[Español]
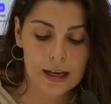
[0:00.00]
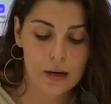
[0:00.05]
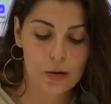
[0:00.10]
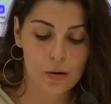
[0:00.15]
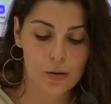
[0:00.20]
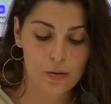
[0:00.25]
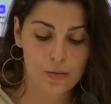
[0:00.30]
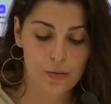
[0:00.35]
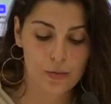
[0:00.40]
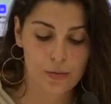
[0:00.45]

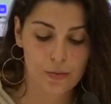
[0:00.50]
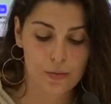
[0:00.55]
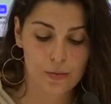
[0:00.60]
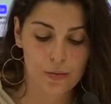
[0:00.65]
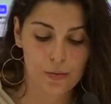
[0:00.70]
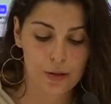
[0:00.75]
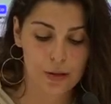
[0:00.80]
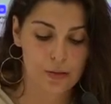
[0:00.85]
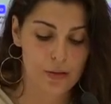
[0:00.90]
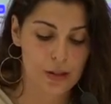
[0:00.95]
con,
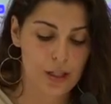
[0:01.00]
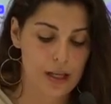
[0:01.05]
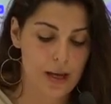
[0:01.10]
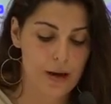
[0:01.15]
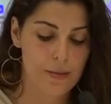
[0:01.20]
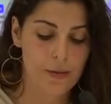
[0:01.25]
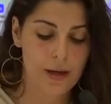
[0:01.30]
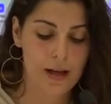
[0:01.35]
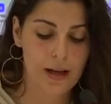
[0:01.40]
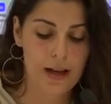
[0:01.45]
bueno, se
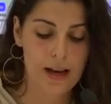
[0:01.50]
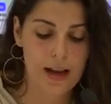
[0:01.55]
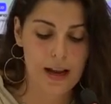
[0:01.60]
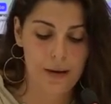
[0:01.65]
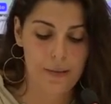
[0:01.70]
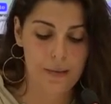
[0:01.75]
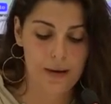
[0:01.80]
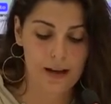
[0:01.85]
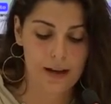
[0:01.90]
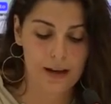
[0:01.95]
llama
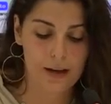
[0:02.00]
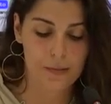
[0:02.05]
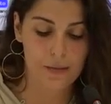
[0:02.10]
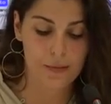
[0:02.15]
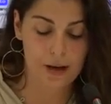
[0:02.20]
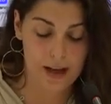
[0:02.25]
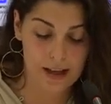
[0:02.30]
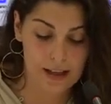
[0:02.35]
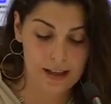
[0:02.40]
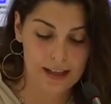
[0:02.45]
la
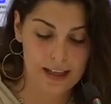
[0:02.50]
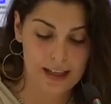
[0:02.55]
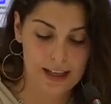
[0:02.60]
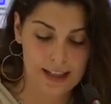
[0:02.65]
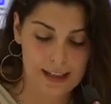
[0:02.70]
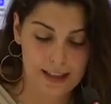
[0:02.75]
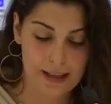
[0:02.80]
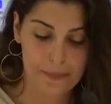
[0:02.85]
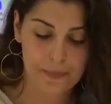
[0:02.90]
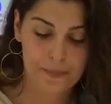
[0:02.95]

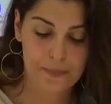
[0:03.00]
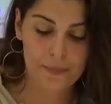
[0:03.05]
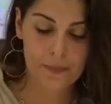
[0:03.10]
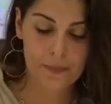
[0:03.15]
magicleta,